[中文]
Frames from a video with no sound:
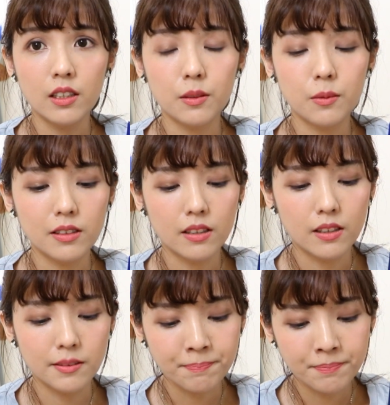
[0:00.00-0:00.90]
因为呢，
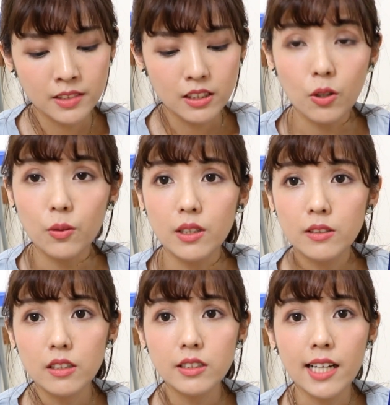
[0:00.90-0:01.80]
有了
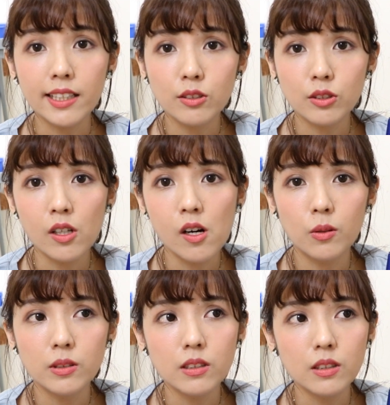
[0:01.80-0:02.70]
这个项链之后，
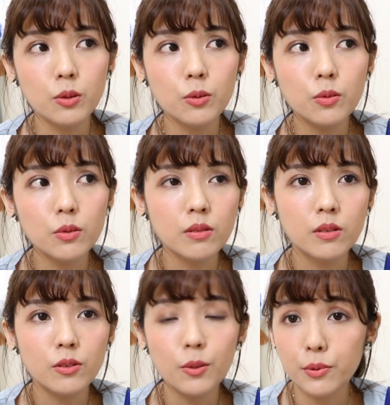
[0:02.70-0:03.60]
我几乎
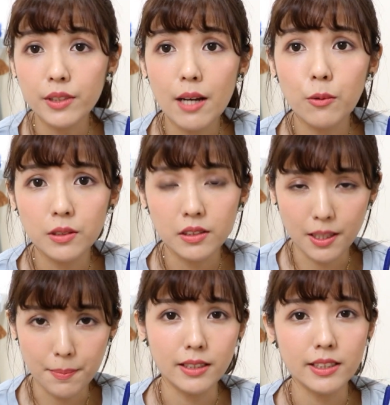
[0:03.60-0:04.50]
就不戴我之
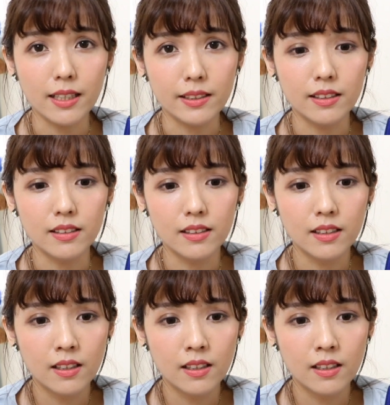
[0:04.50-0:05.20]
前买的项链了。